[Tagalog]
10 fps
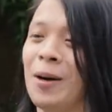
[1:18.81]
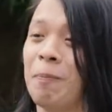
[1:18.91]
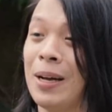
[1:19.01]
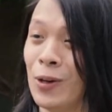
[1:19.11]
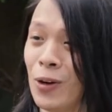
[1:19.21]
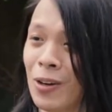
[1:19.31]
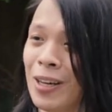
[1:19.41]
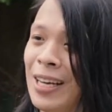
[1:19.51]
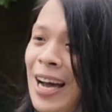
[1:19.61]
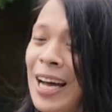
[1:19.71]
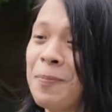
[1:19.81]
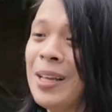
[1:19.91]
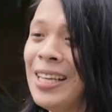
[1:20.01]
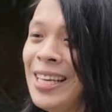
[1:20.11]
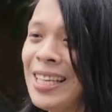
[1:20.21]
ng manok at
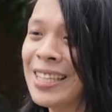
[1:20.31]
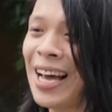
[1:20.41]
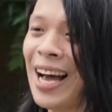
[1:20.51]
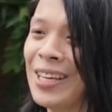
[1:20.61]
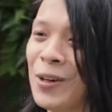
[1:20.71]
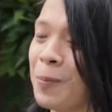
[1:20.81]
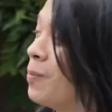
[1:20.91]
maliliit na hayop.